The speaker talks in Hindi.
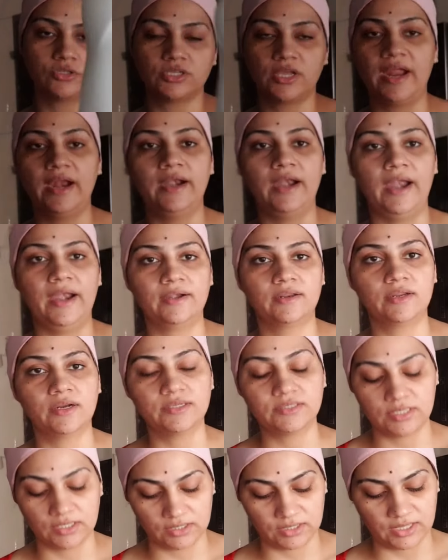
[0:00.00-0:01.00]
जो है ऐड कर
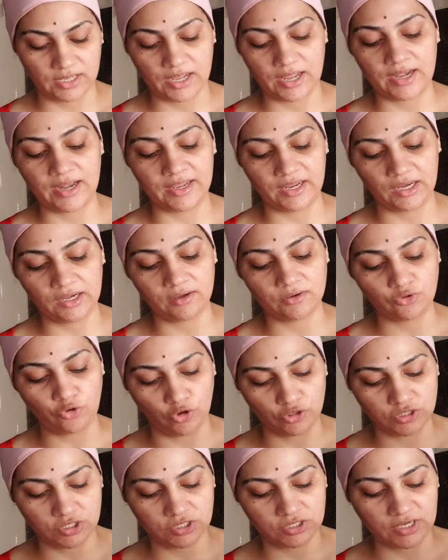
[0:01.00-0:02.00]
सकते हैं लेकिन
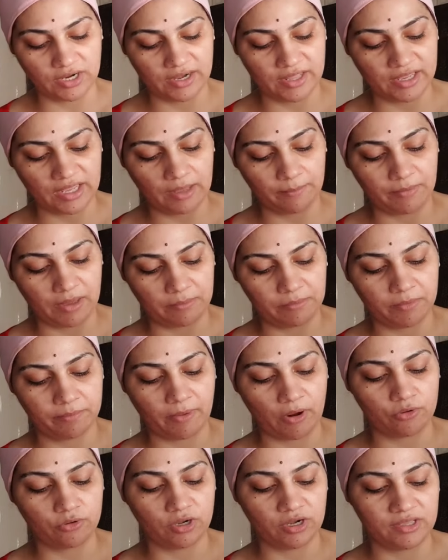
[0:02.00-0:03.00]
कोशिश करें कि बेबी
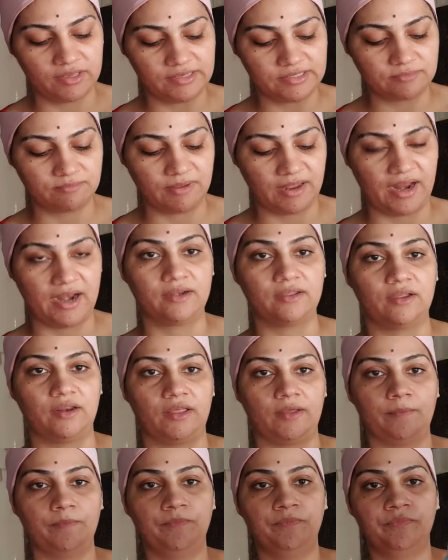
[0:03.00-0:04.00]
पाउडर ही इसमें ऐड करें